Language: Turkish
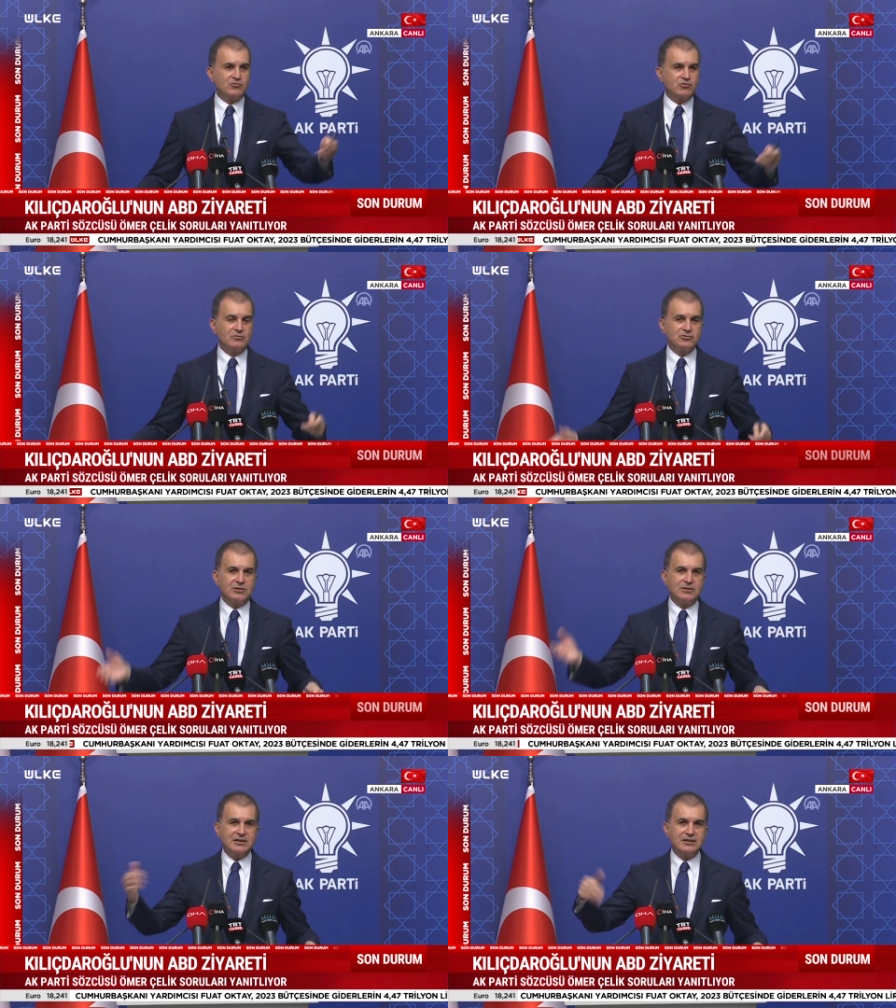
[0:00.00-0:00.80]
tutulmuş
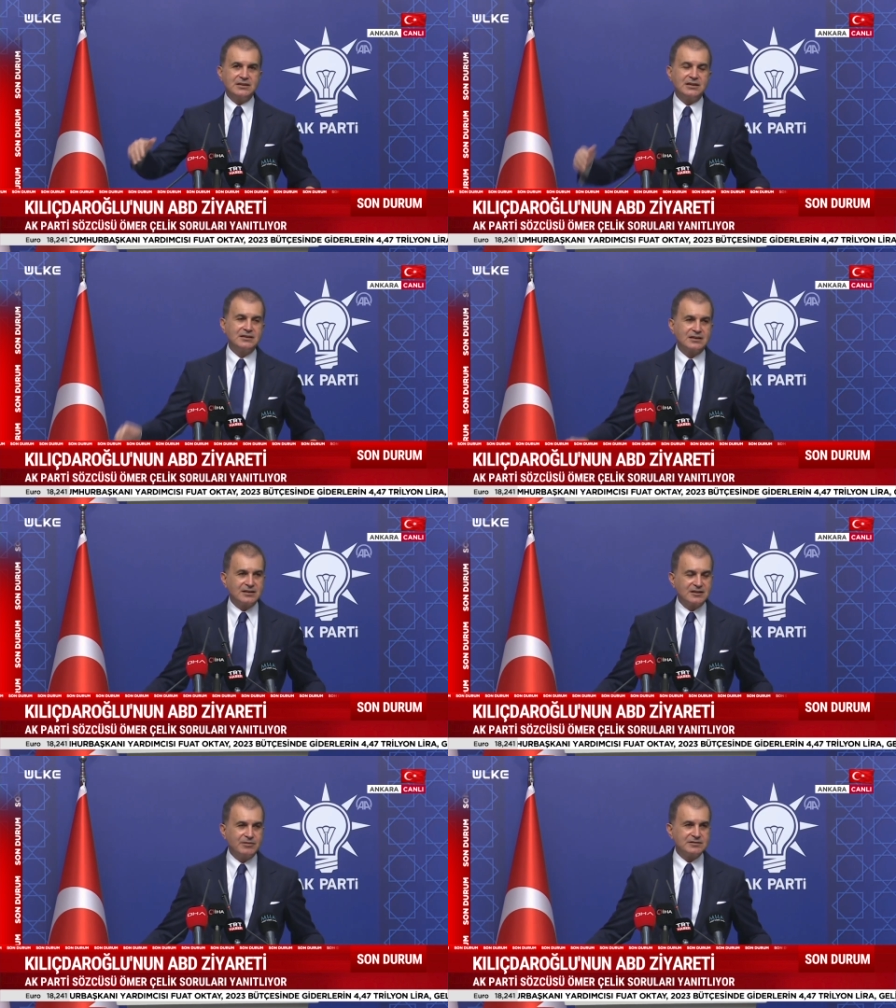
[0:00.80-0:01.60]
ama kendi
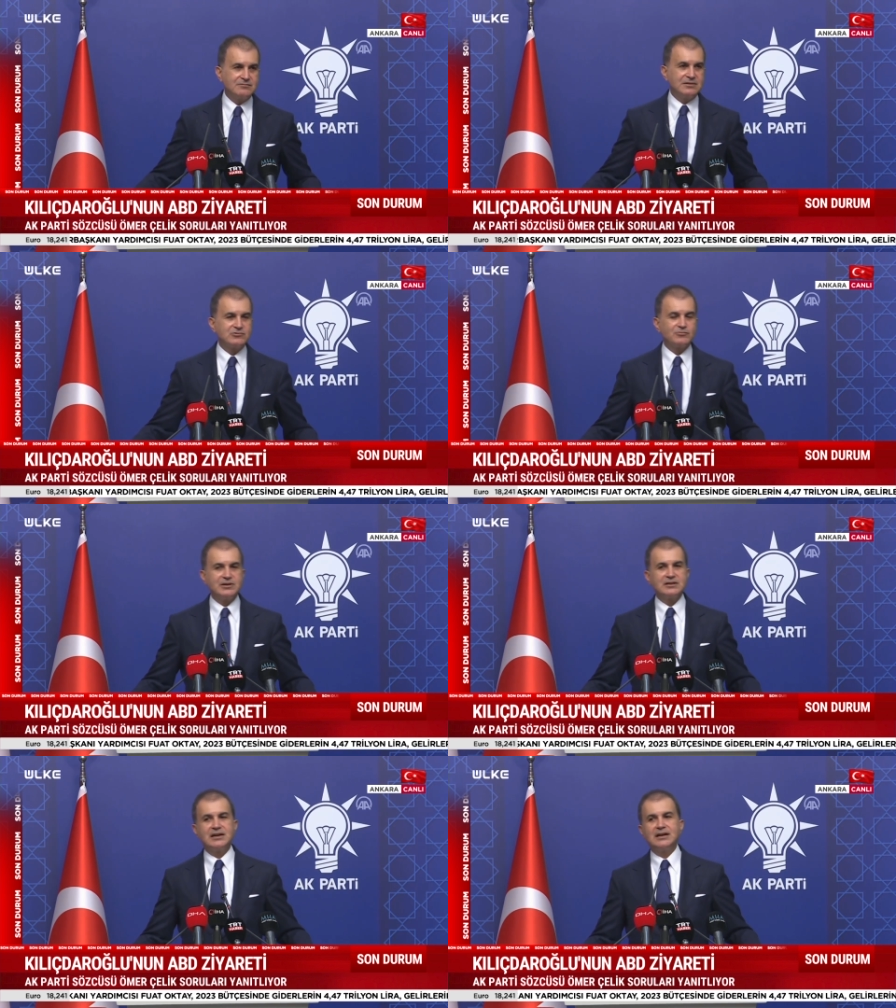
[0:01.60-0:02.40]
yanlarındaki basın
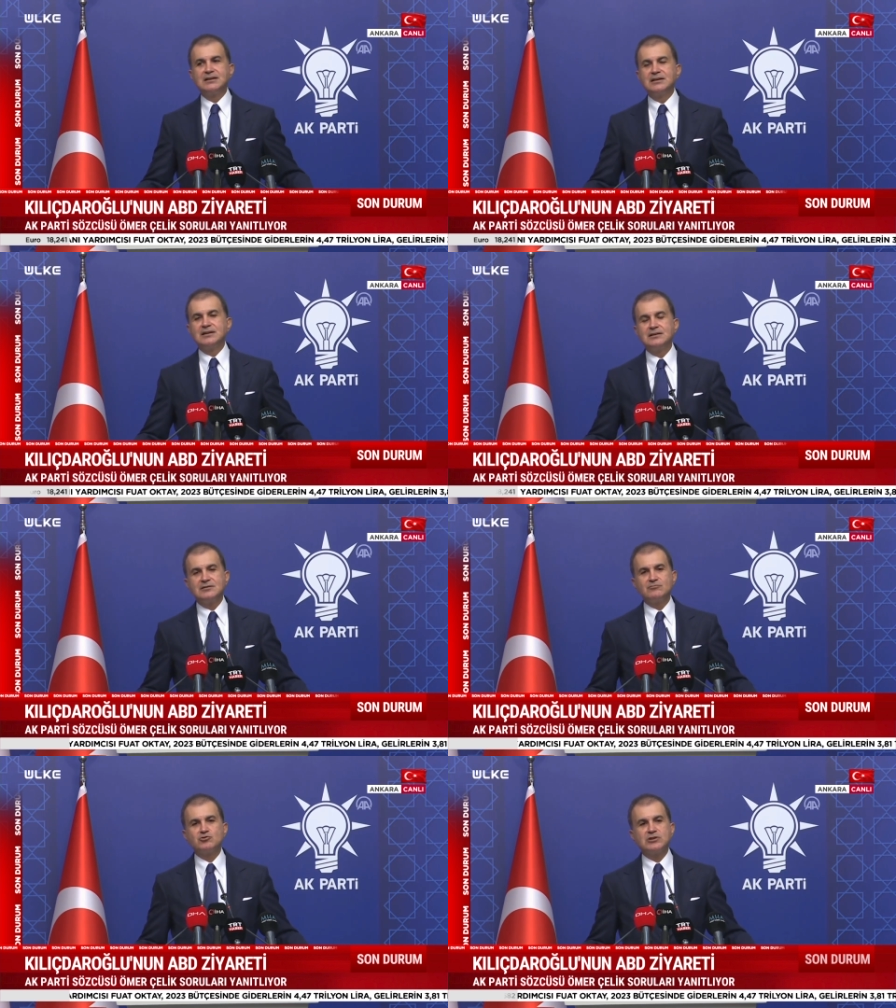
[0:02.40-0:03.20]
mensupları da
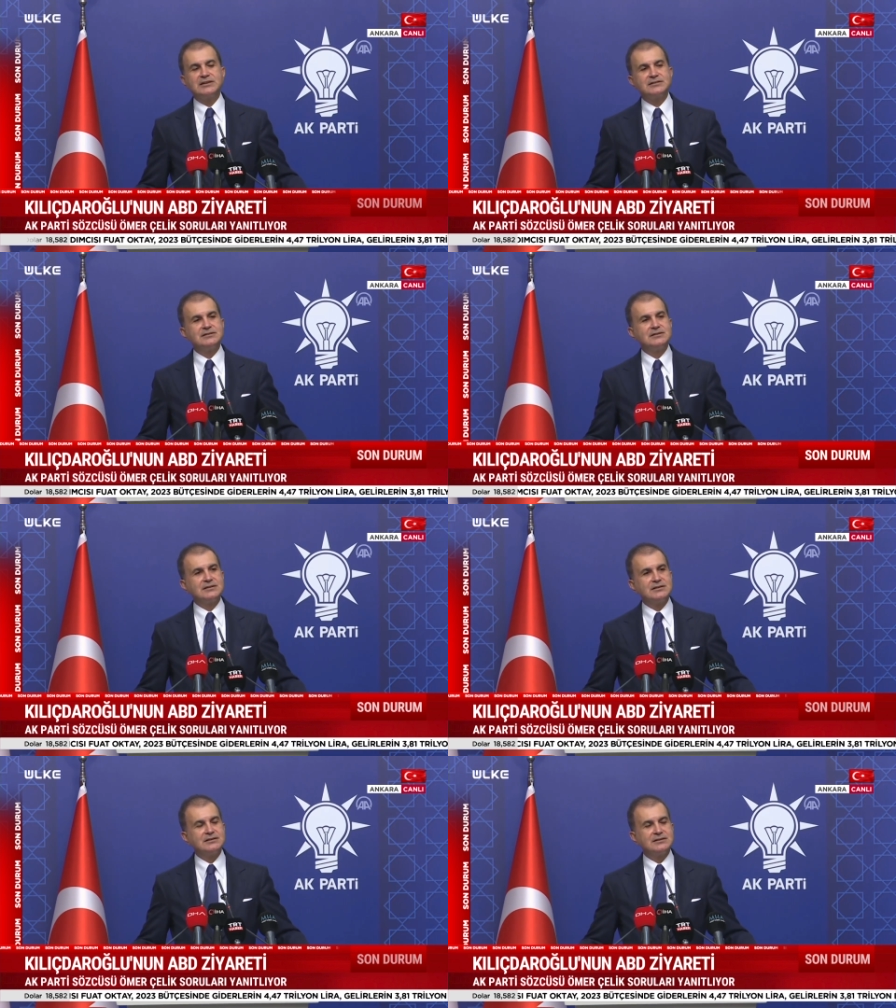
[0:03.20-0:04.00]
buradan e,